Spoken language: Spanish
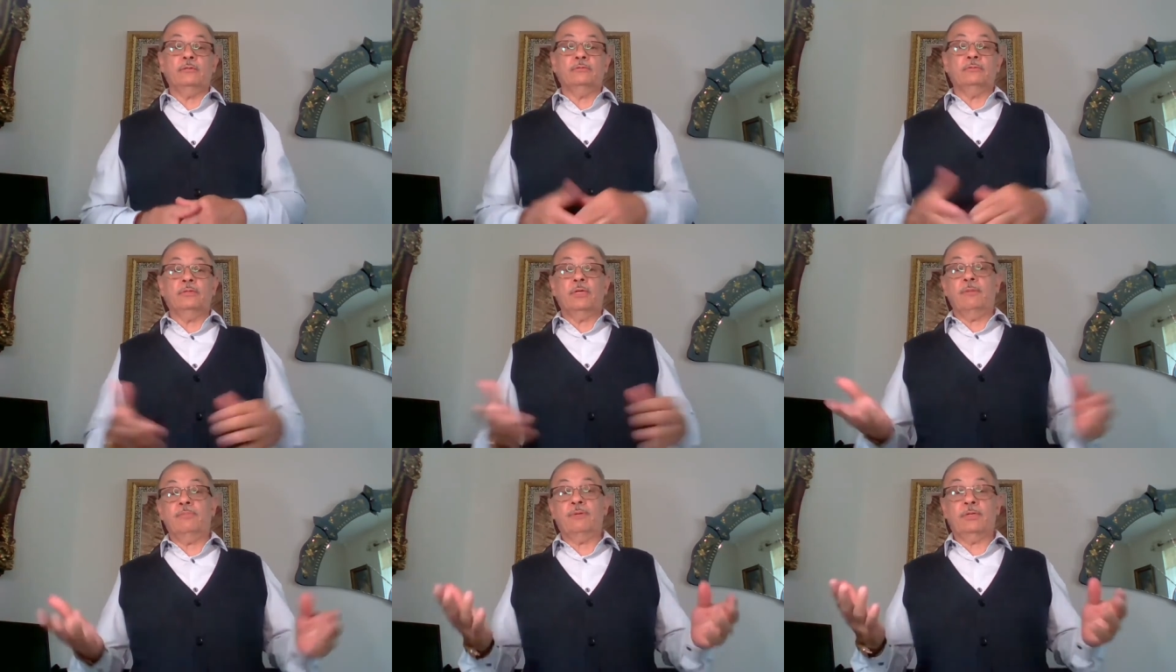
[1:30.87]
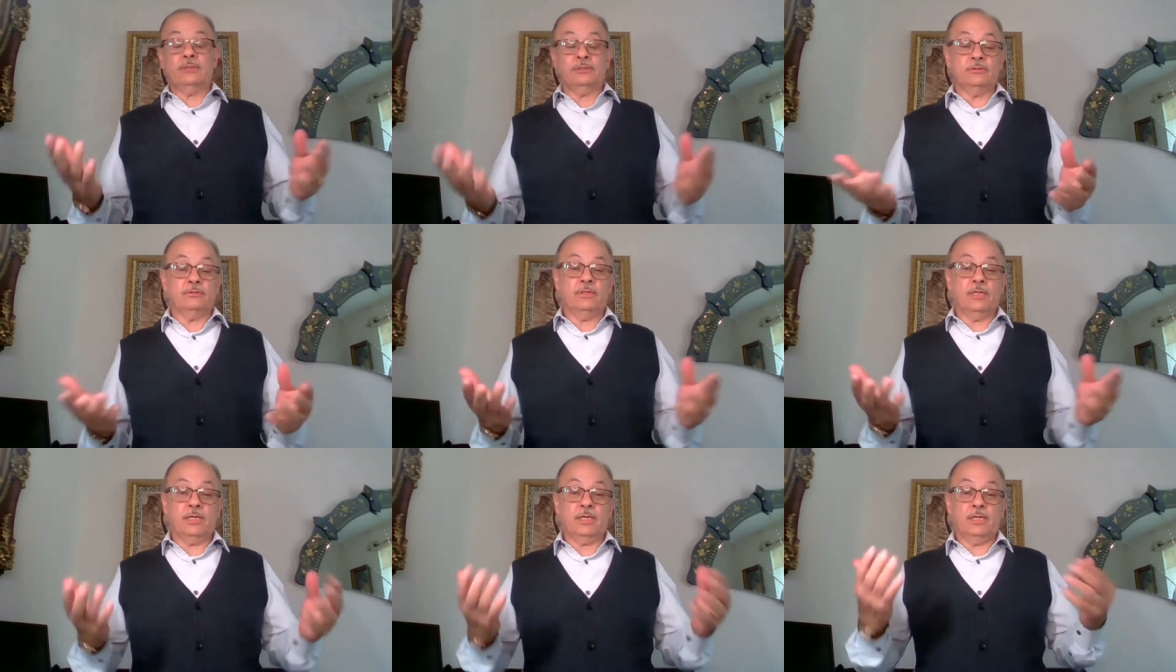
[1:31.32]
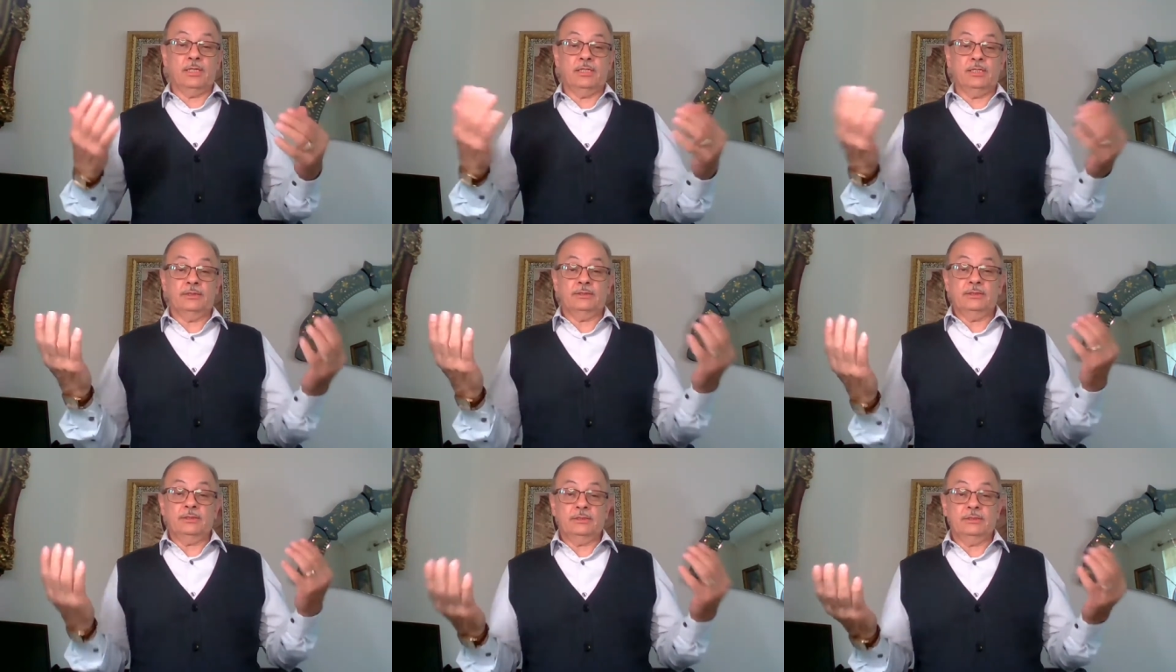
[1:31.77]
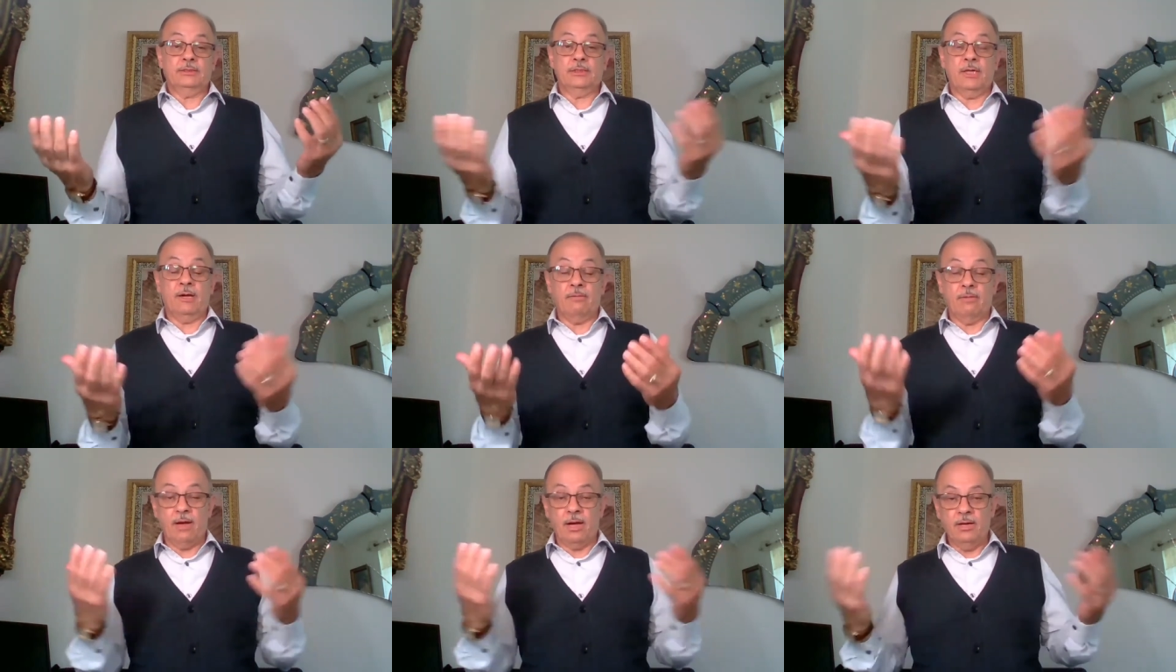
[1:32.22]
una persona que
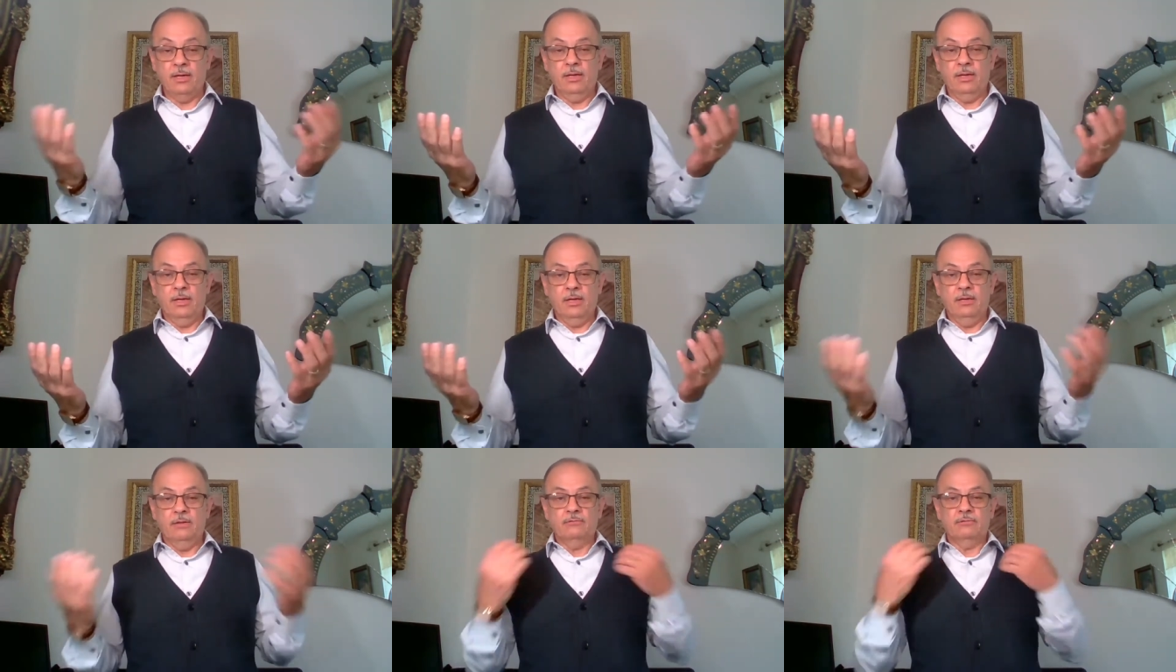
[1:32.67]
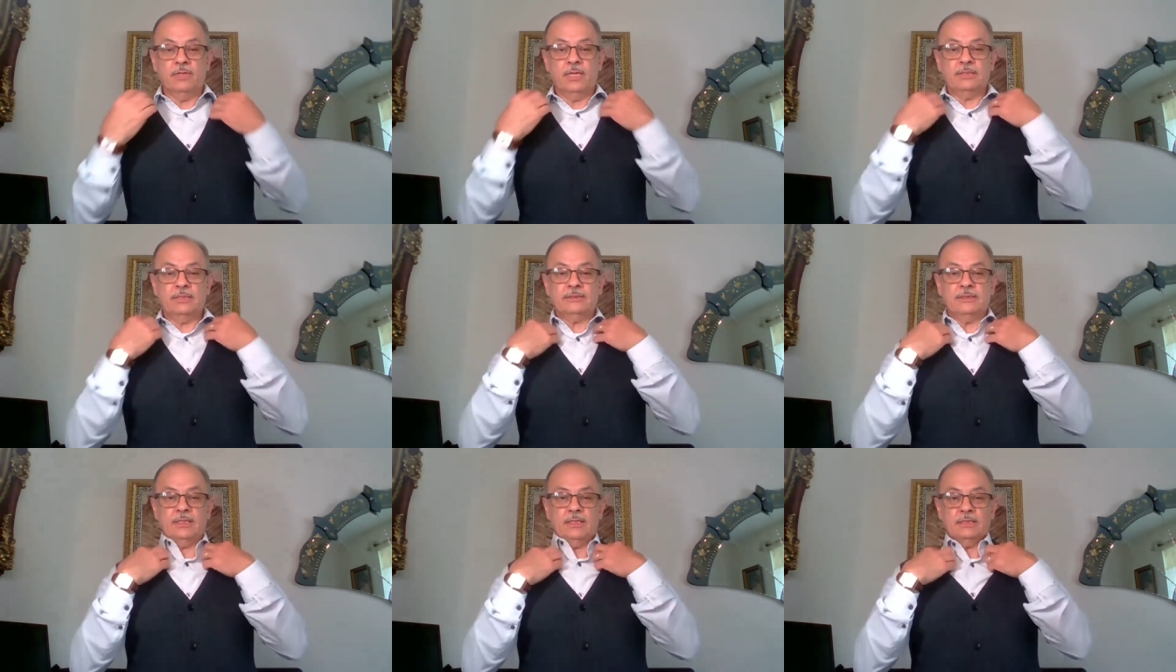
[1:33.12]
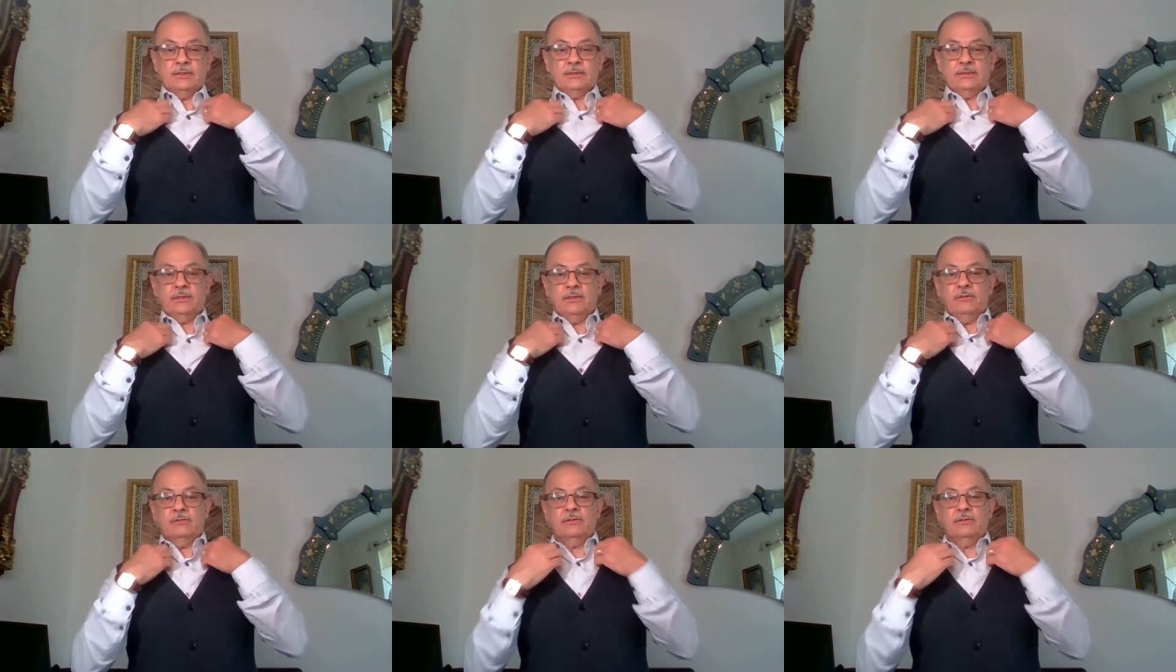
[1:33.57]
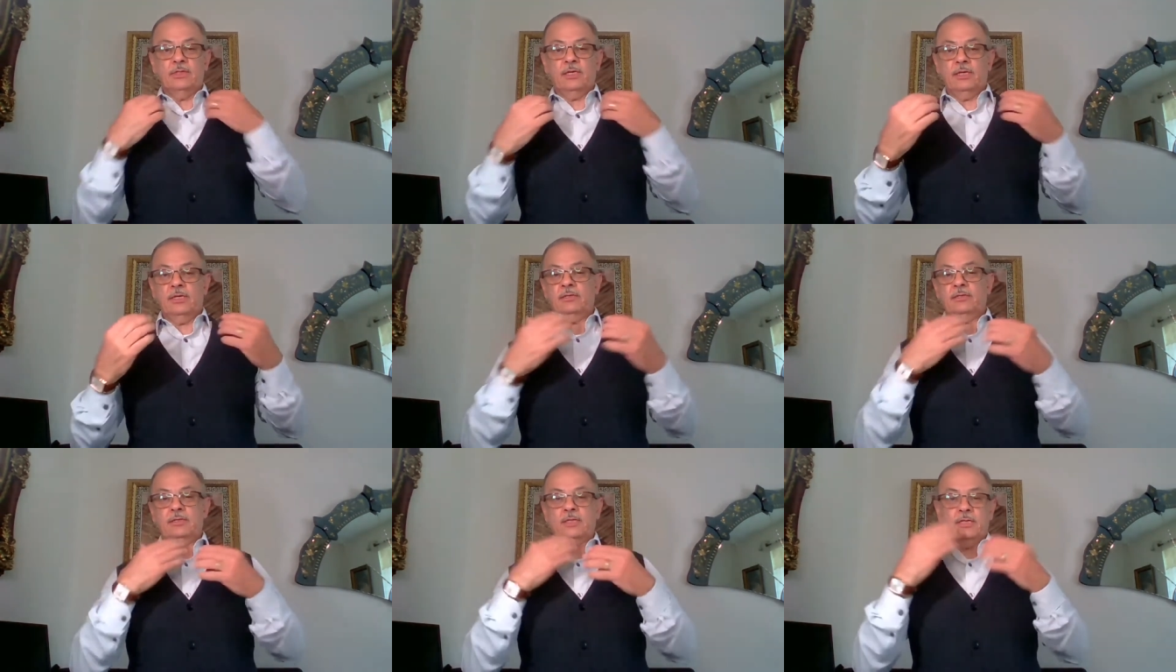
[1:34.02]
necesitaba una sanación
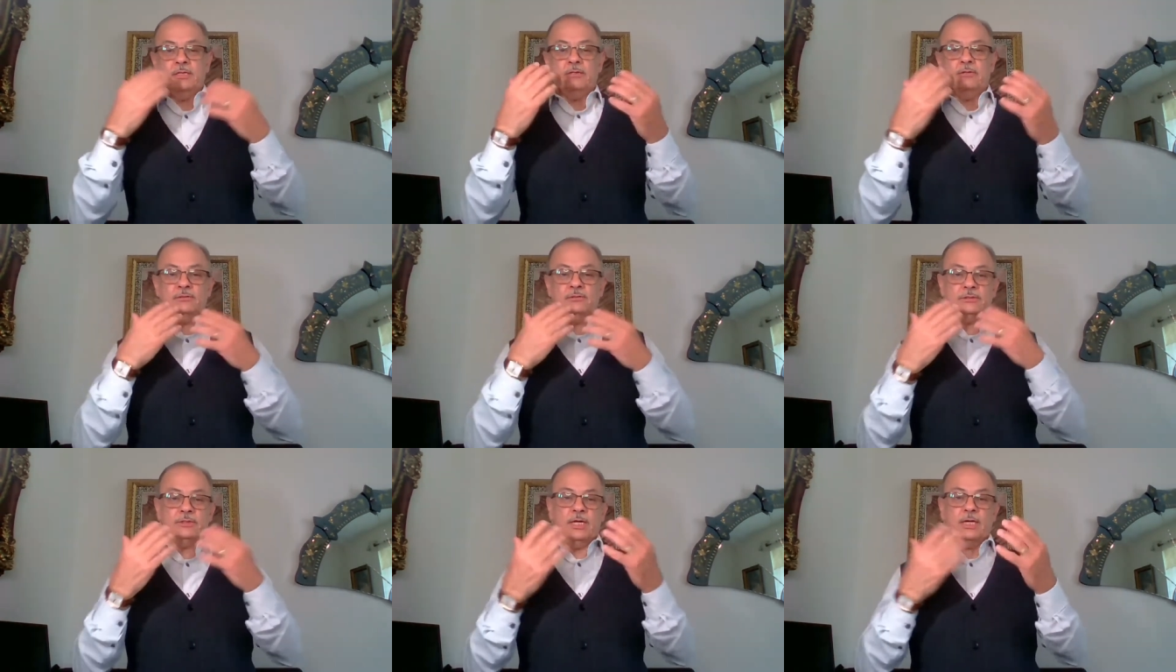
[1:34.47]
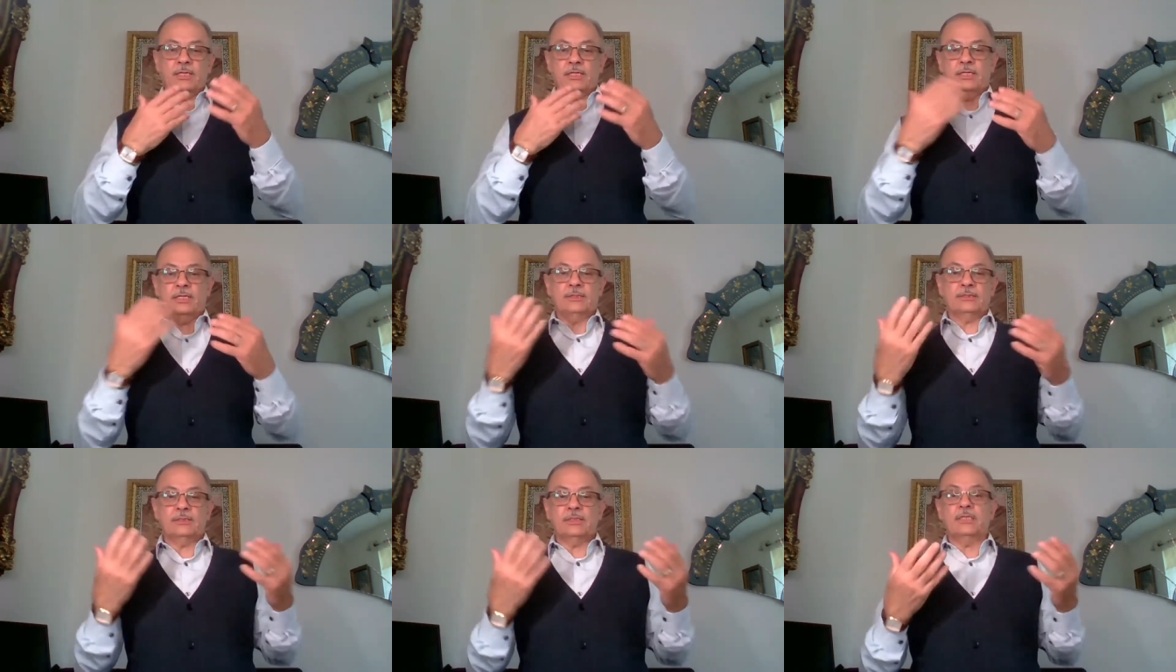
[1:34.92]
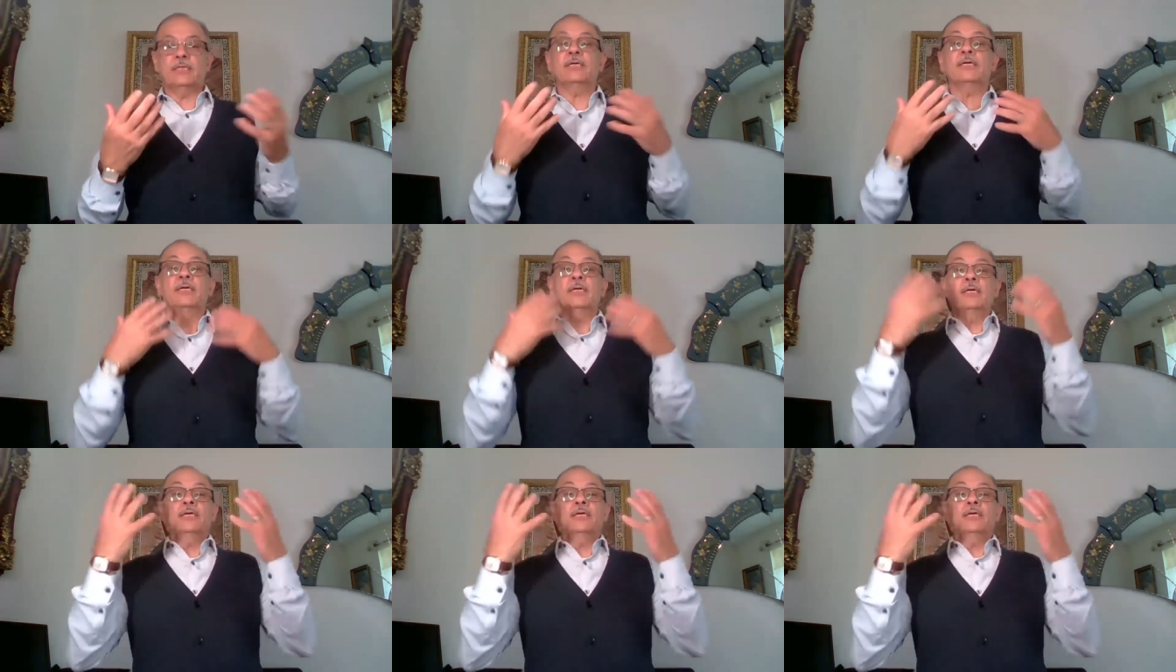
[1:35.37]
de, dos áreas de,